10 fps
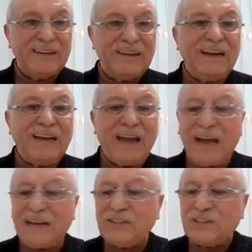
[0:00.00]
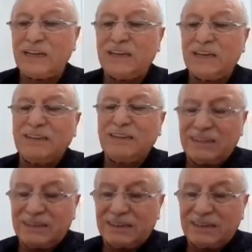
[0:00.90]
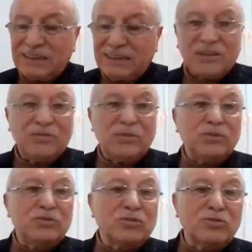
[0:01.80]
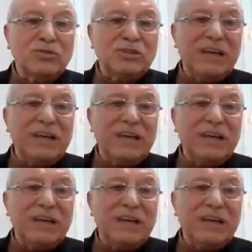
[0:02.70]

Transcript: Yani her şeyin vücudunun